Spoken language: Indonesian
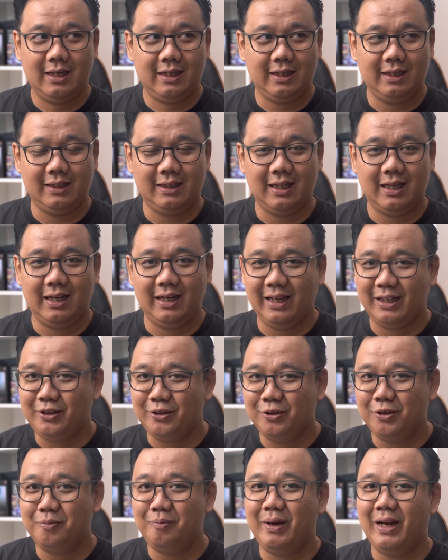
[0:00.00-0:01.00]
Kita
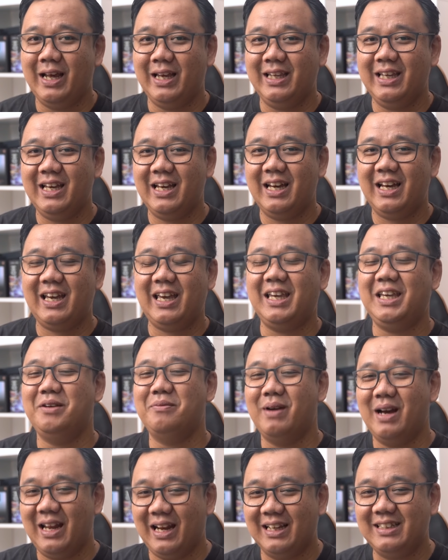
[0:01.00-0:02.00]
lihat yuk bedanya kayak
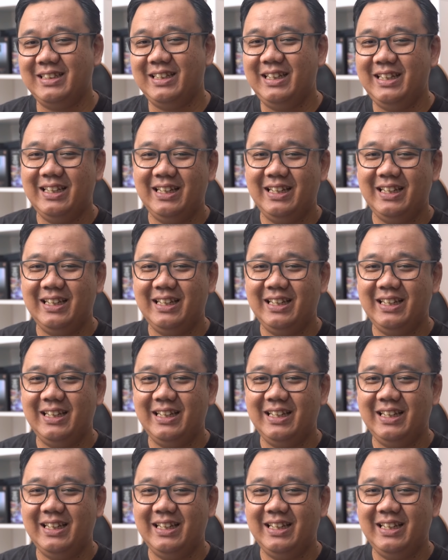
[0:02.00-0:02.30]
gimana sih.